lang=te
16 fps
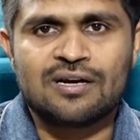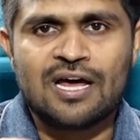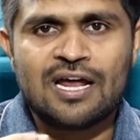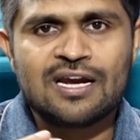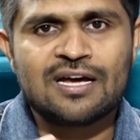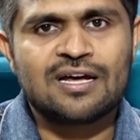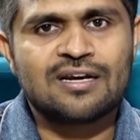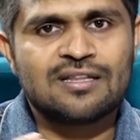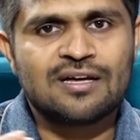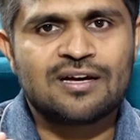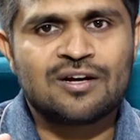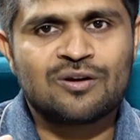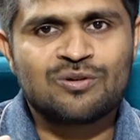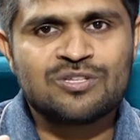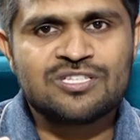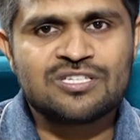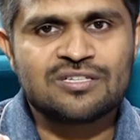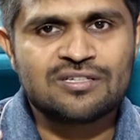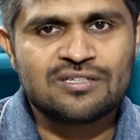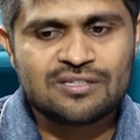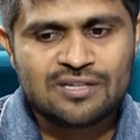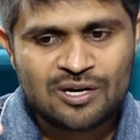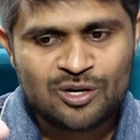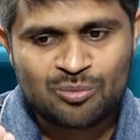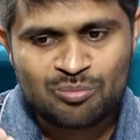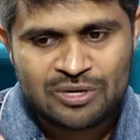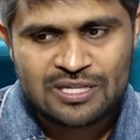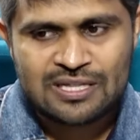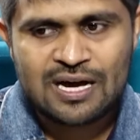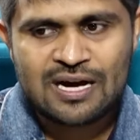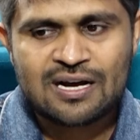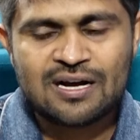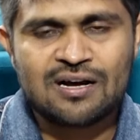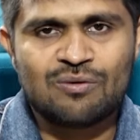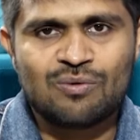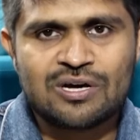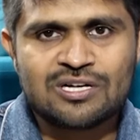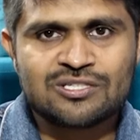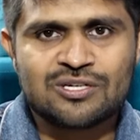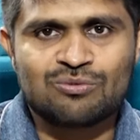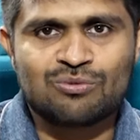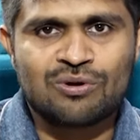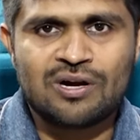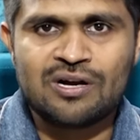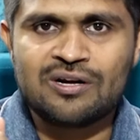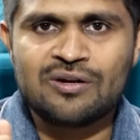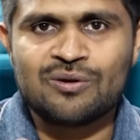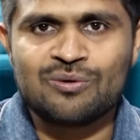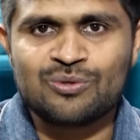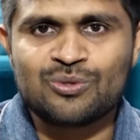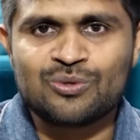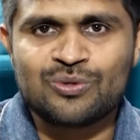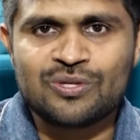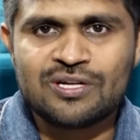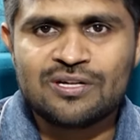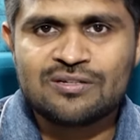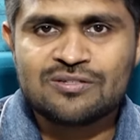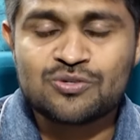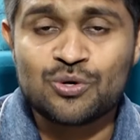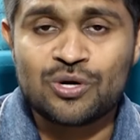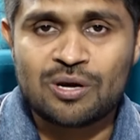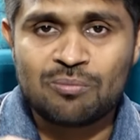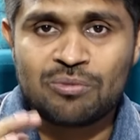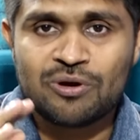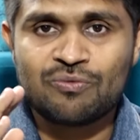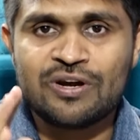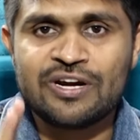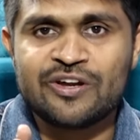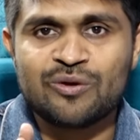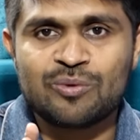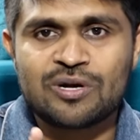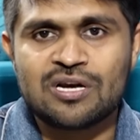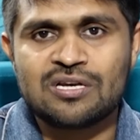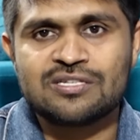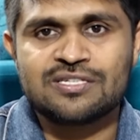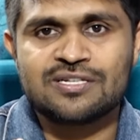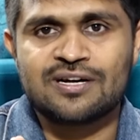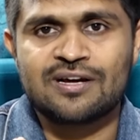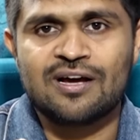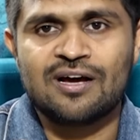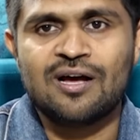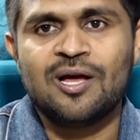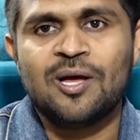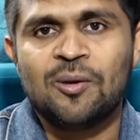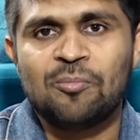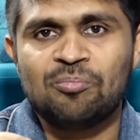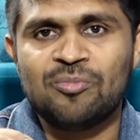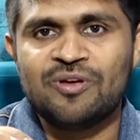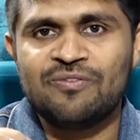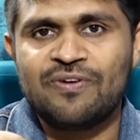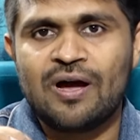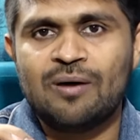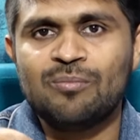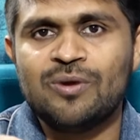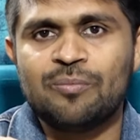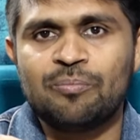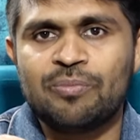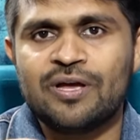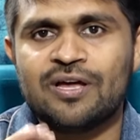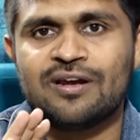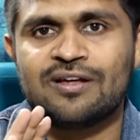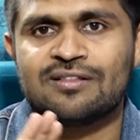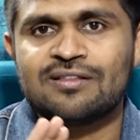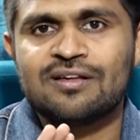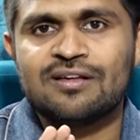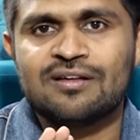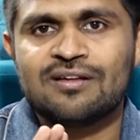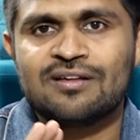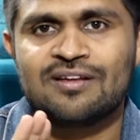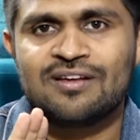నాన్నగారి దగ్గర నుంచి అటు మీ దాకా వారసత్వం కంటిన్యూ అవుతుంది సో నంబర్ వన్ న్యూమరాలజిస్ట్గా మీ ఫ్యామిలీ పేరు అయితే